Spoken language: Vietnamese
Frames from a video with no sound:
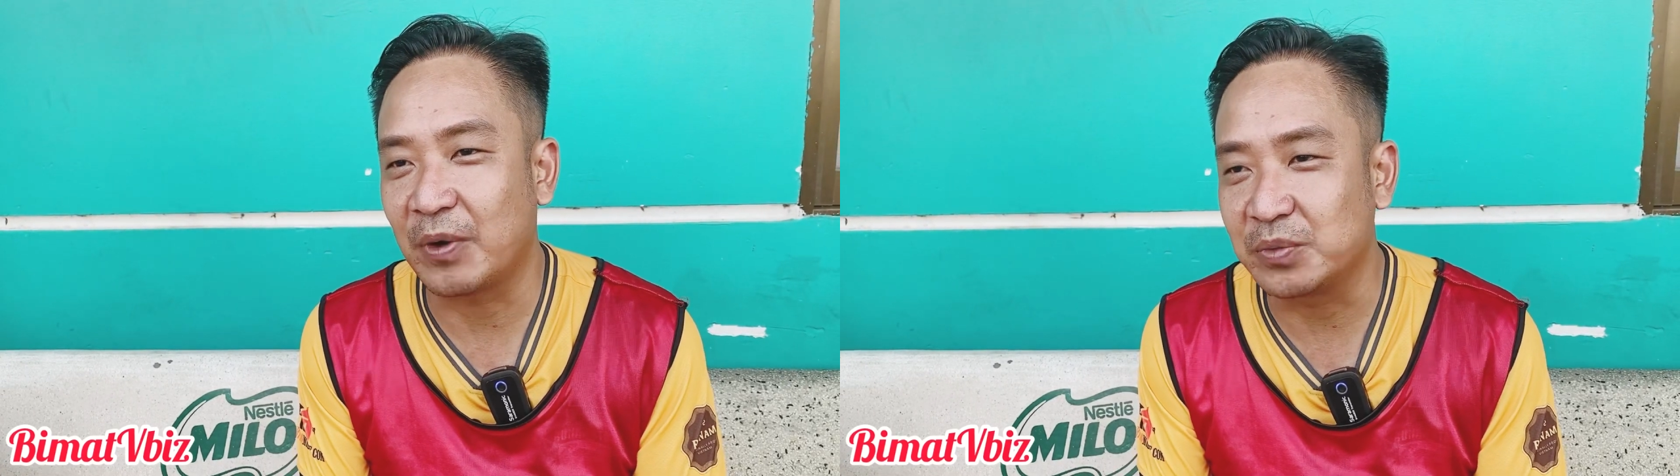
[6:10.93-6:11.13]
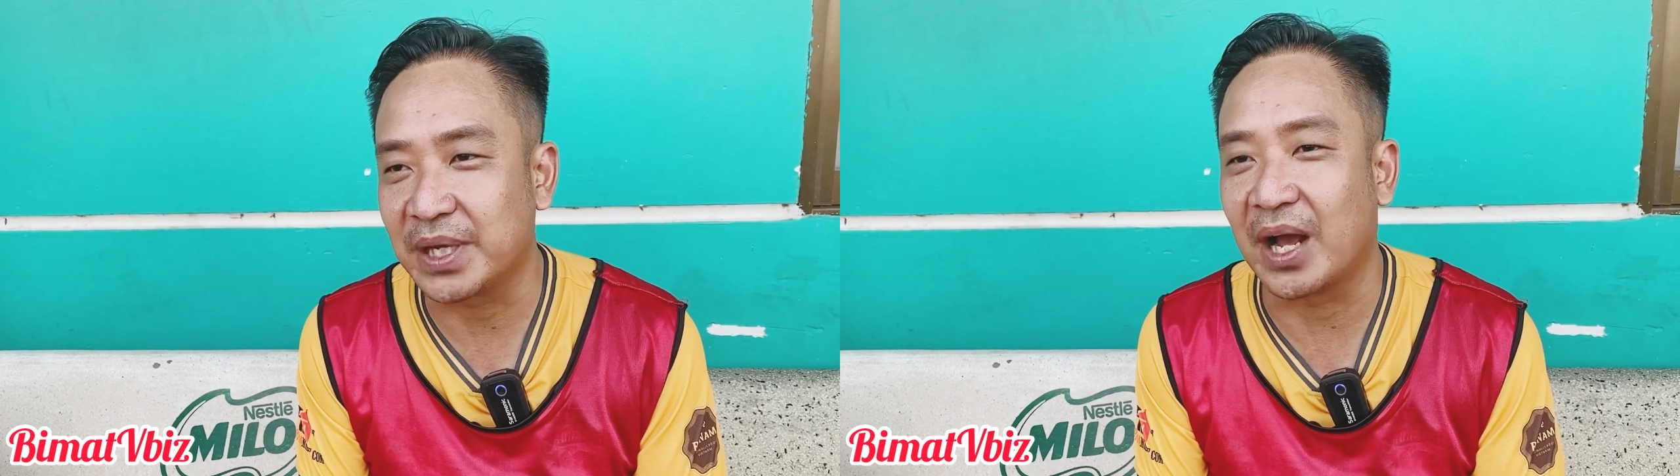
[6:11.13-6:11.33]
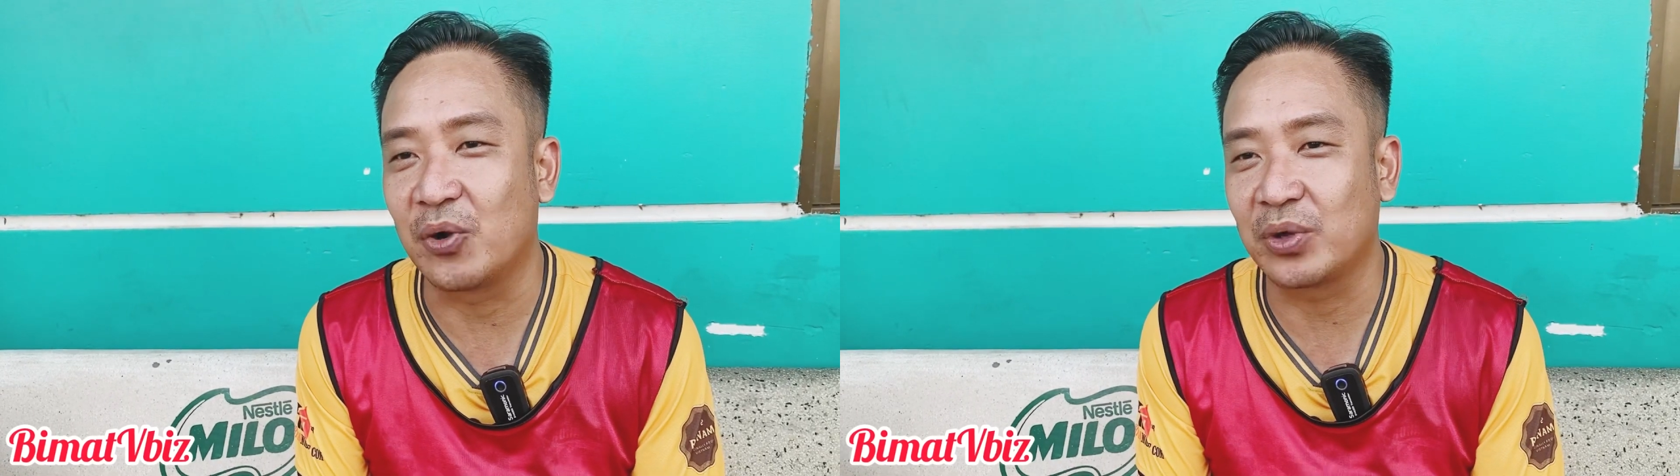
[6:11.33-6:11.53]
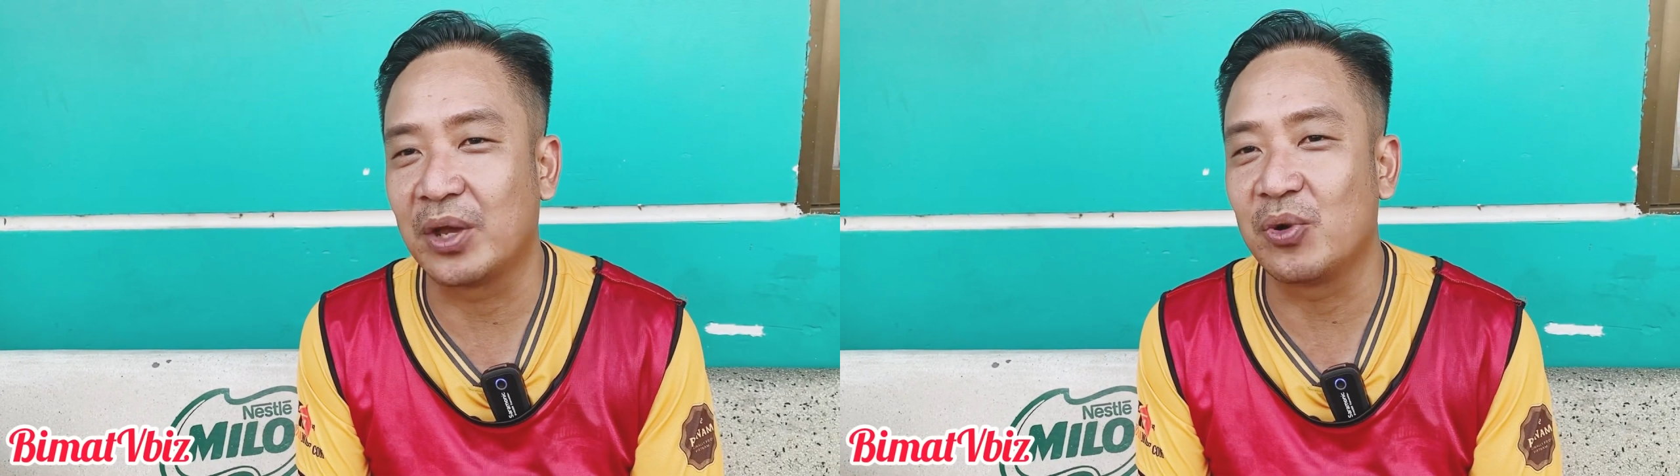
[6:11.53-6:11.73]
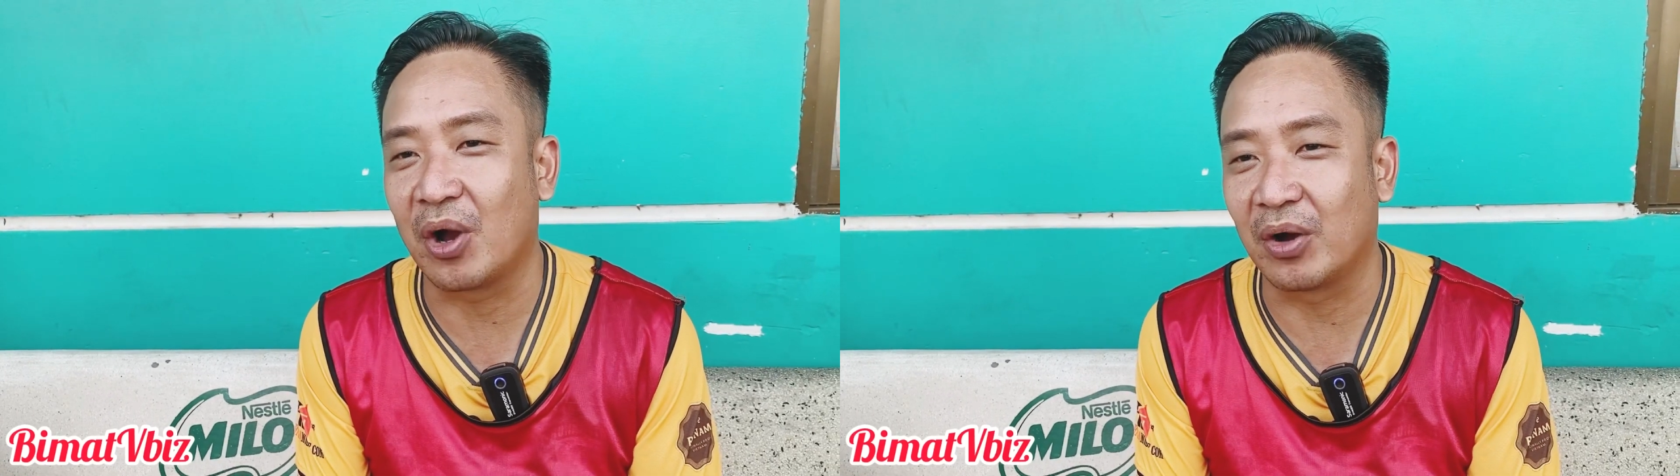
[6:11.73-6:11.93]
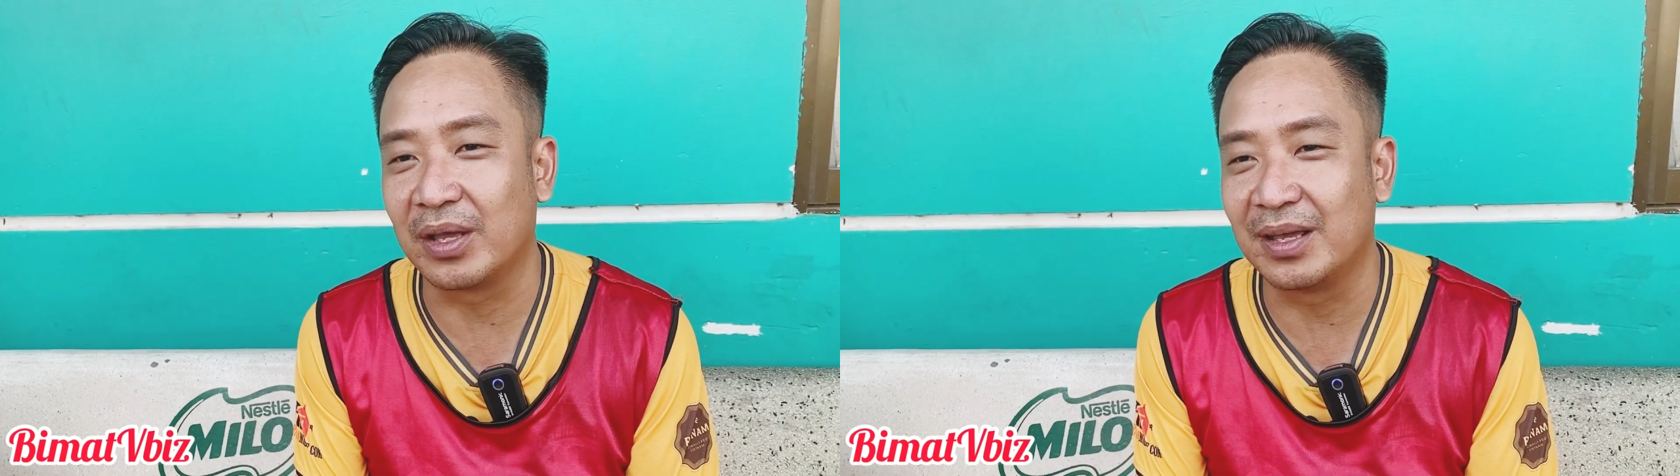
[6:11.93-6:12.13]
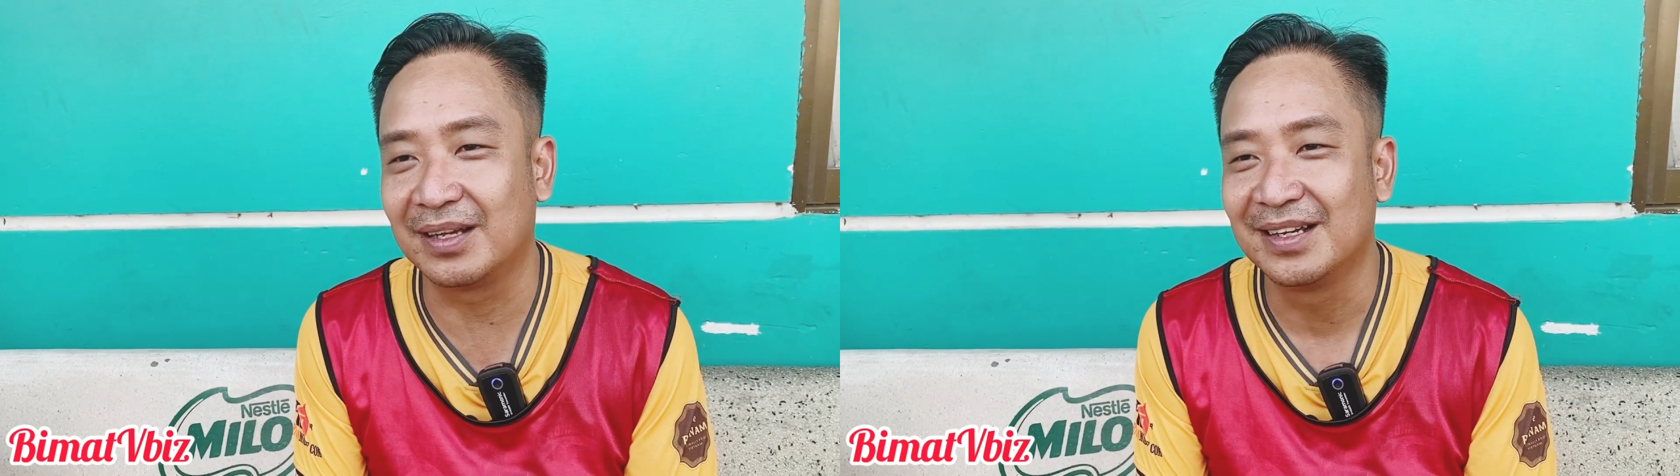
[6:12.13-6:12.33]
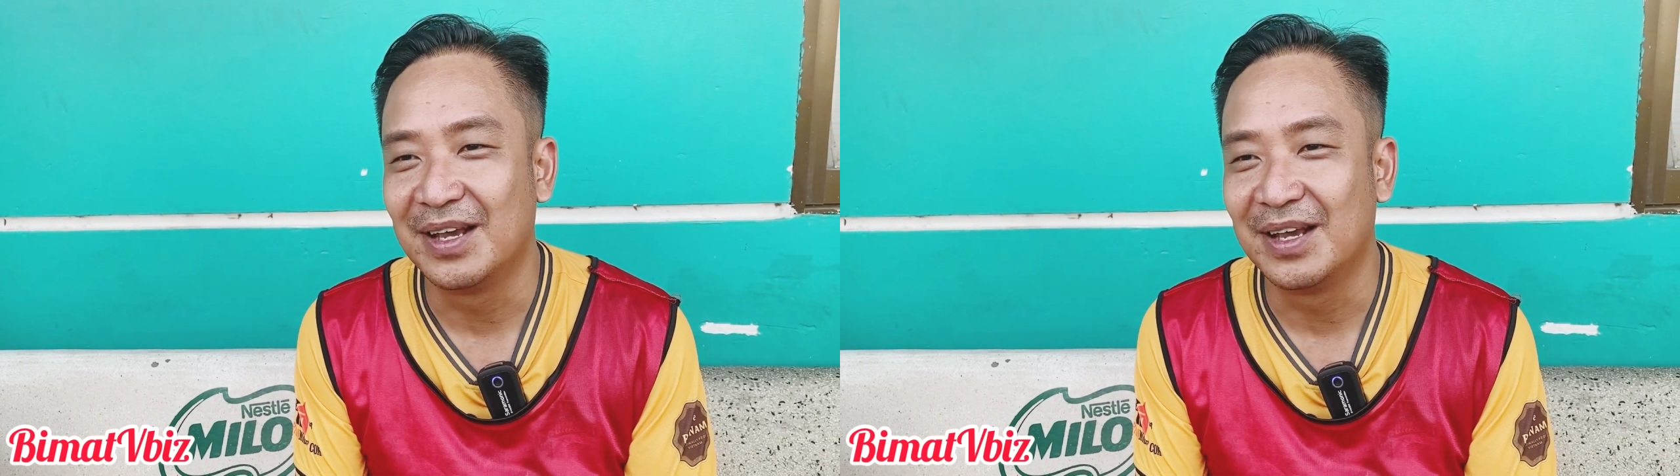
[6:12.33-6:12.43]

phong trào kêu gọi à,